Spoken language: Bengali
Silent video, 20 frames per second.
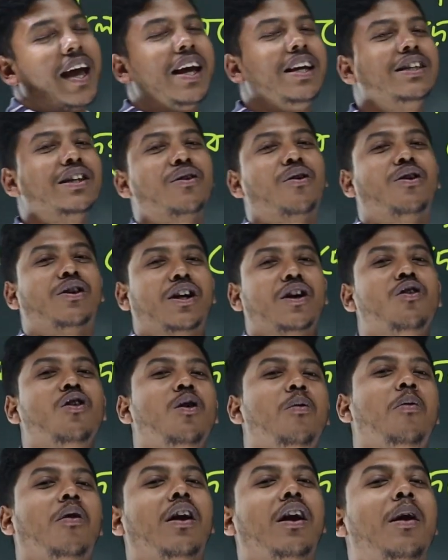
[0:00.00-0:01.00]
এই যে
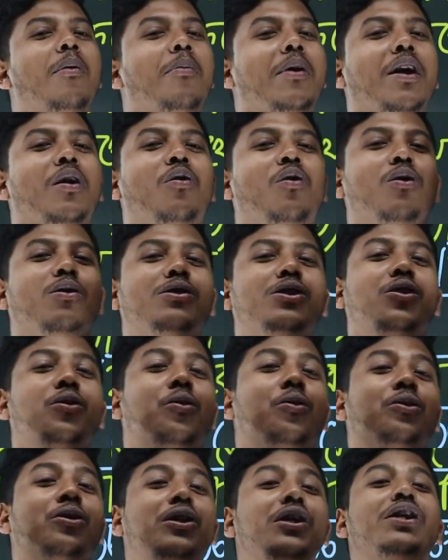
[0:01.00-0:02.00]
কথাগুলো বললাম এগুলো হচ্ছে
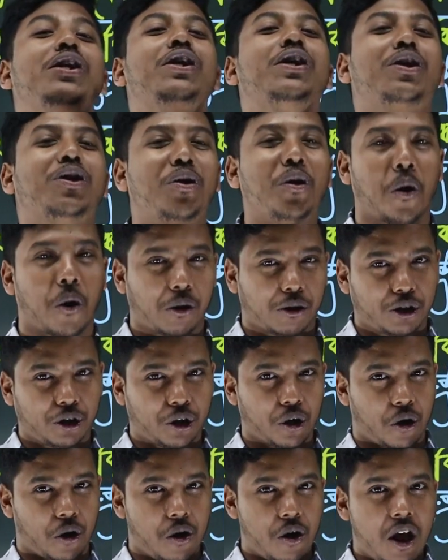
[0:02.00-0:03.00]
অতিরিক্ত অংশ
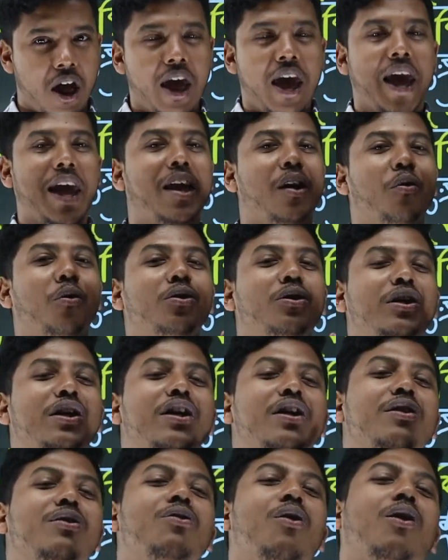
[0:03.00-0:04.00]
এই
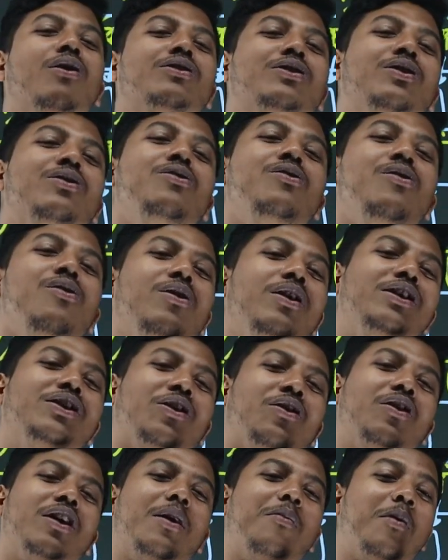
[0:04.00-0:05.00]
অতিরিক্ত অংশগুলোই
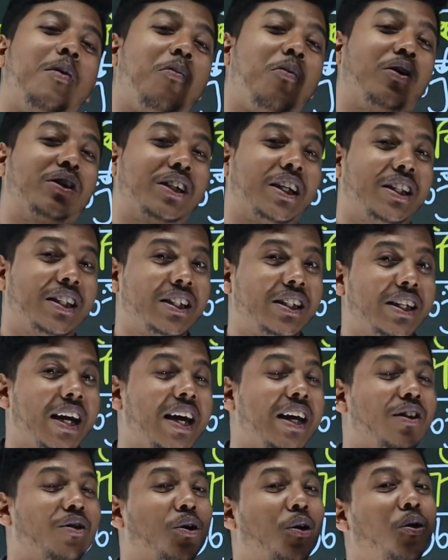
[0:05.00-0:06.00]
যখন আমরা বসাতে
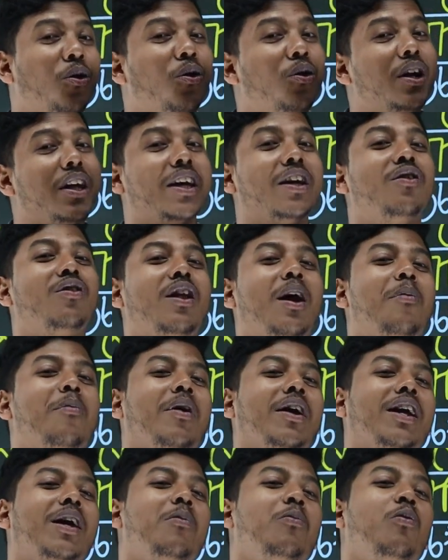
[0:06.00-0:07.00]
যাই তখনই কিন্তু
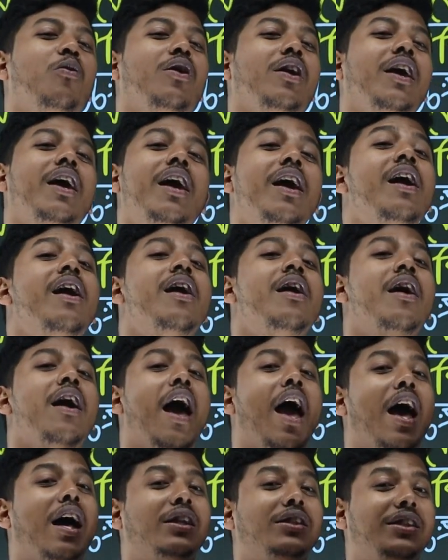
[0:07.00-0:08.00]
আমরা কি পড়ি
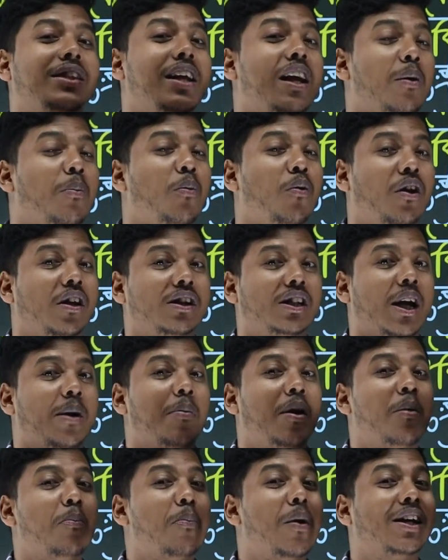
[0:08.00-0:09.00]
হ্যাজেলে পড়ে যাই
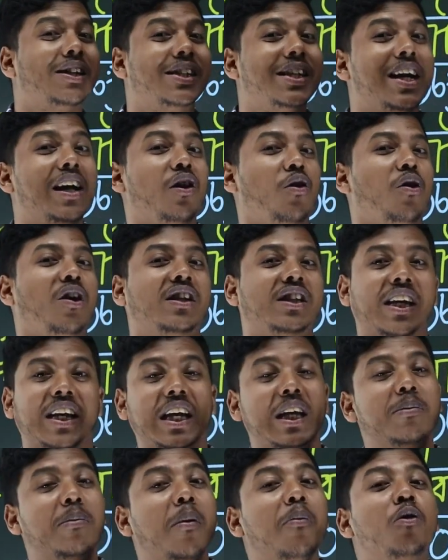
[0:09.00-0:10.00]
মানে জেলেট হয়ে যায়
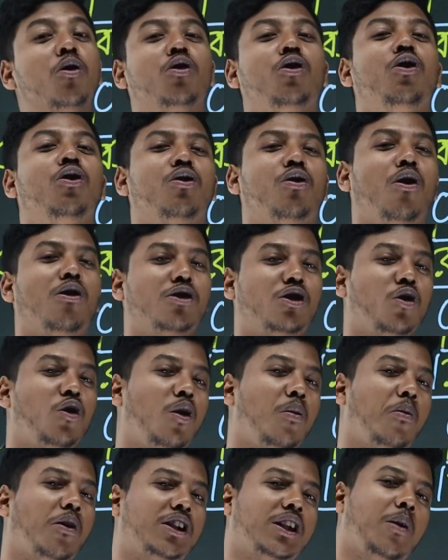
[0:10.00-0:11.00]
কিভাবে অতিরিক্ত
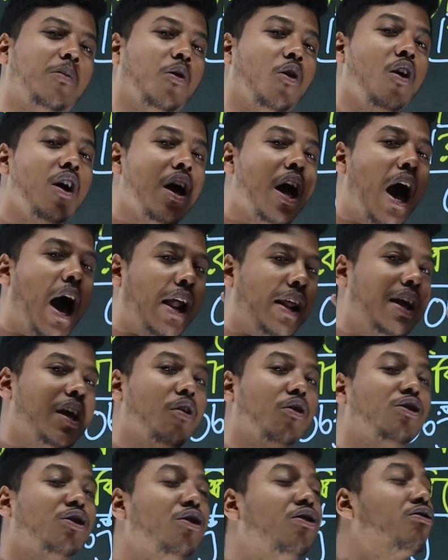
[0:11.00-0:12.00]
অংশগুলো বসাবো আর এই
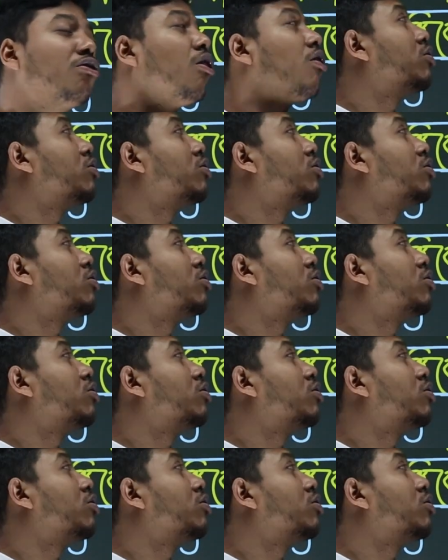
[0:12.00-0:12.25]
অতিরিক্ত